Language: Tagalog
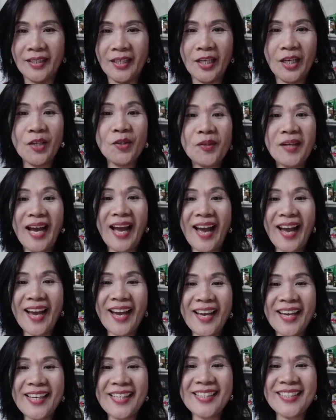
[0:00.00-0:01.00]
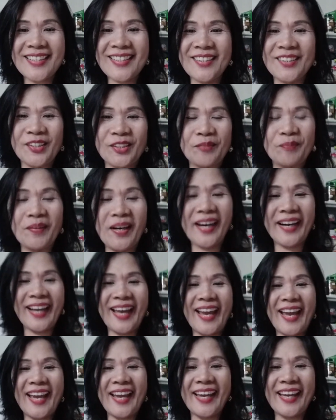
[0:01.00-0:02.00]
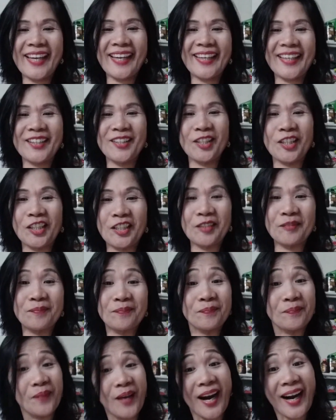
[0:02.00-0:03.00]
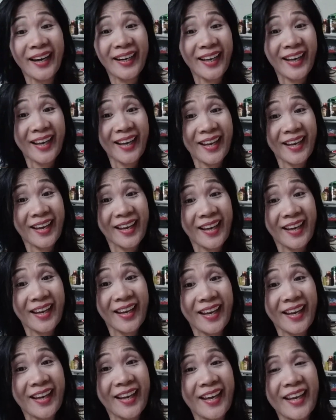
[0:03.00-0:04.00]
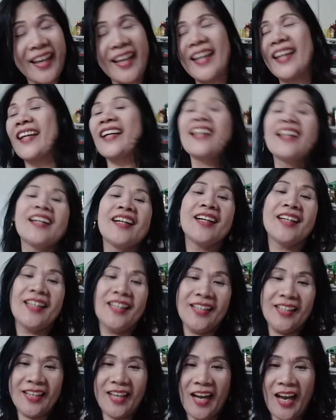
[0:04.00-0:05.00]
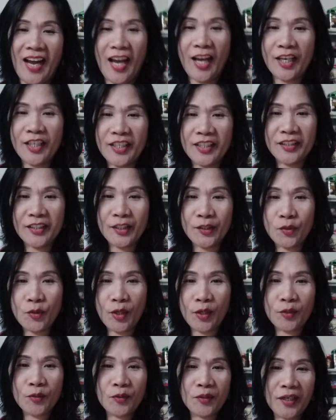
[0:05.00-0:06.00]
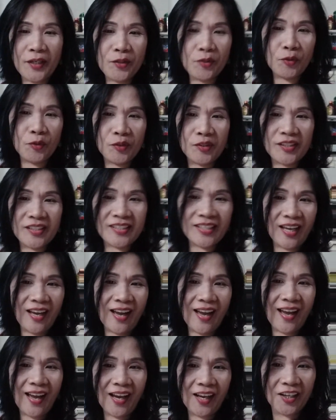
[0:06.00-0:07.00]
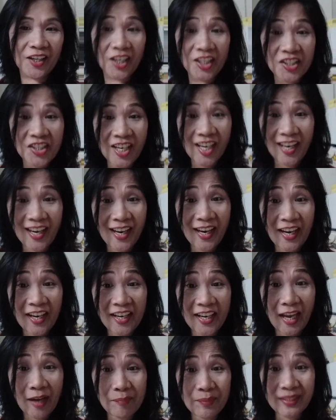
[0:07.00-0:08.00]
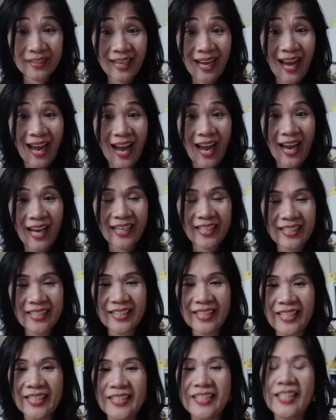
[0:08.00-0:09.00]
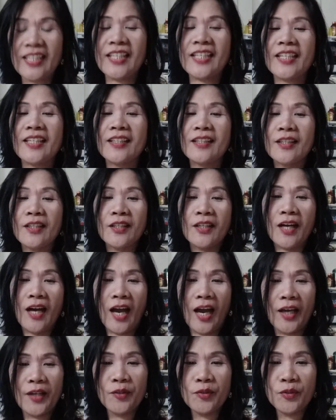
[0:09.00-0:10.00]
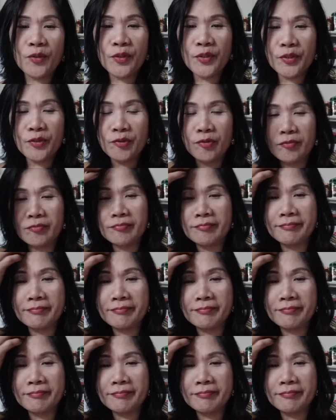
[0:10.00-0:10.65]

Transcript: Hello guys! Good morning! Good morning! Uh, nandito ako ngayon sa kitchen namin guys kasi ano yung